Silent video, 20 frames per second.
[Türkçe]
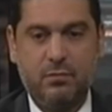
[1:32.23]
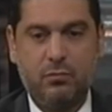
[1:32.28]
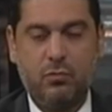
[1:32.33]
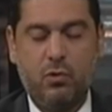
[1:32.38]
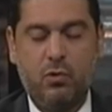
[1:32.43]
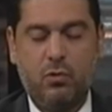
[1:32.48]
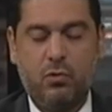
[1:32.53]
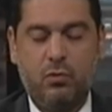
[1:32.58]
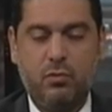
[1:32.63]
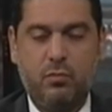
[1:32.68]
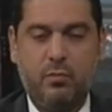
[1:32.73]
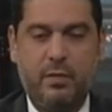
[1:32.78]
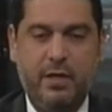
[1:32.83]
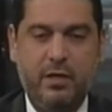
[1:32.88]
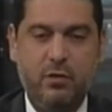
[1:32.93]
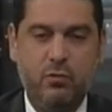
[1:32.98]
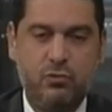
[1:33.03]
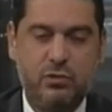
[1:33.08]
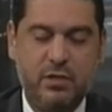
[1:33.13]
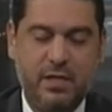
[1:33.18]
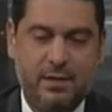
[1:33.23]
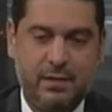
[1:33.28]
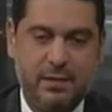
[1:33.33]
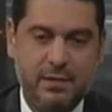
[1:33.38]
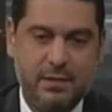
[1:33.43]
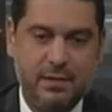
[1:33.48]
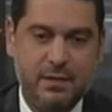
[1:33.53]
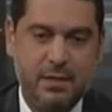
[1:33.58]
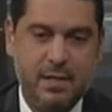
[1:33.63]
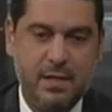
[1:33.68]
doğruluk payı
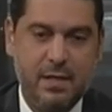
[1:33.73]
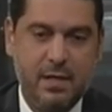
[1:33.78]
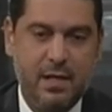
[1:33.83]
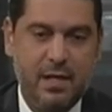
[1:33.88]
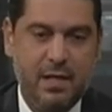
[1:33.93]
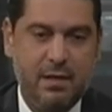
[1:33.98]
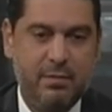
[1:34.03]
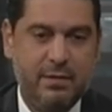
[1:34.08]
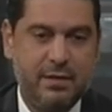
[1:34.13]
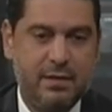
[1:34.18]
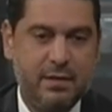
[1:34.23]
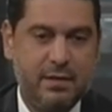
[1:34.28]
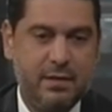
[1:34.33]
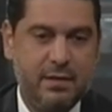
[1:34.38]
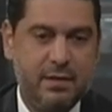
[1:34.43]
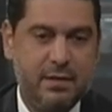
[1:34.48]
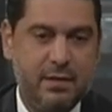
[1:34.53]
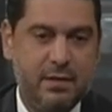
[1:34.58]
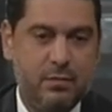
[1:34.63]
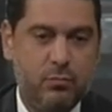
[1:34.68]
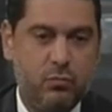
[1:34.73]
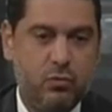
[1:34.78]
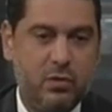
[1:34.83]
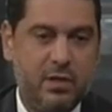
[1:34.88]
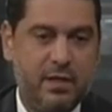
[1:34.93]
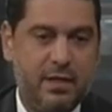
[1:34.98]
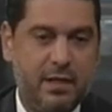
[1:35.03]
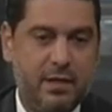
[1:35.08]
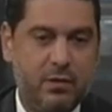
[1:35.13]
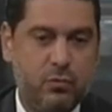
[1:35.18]
yüksektir. Elbette ki bu
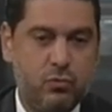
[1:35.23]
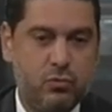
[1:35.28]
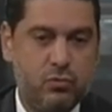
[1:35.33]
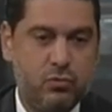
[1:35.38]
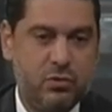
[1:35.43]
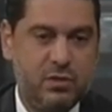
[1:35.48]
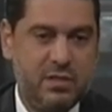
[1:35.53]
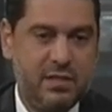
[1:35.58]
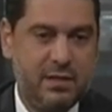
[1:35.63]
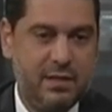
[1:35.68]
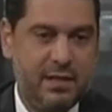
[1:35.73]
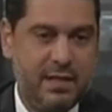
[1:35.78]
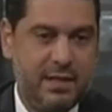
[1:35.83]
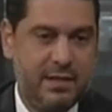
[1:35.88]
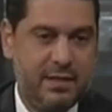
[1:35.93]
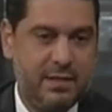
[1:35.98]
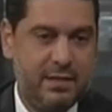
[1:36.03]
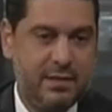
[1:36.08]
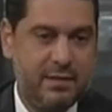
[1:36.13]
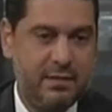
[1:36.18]
kadar uzun yıllar e,